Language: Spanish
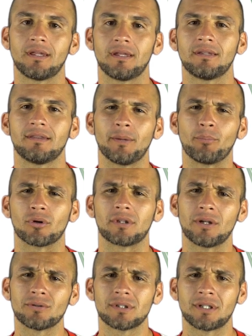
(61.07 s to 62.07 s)
de,
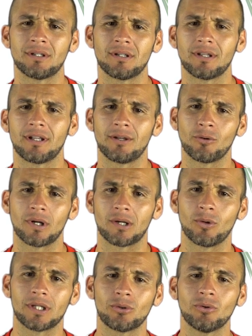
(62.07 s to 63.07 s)
porteros en, en
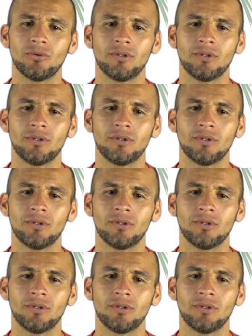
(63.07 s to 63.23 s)
Guanajuato.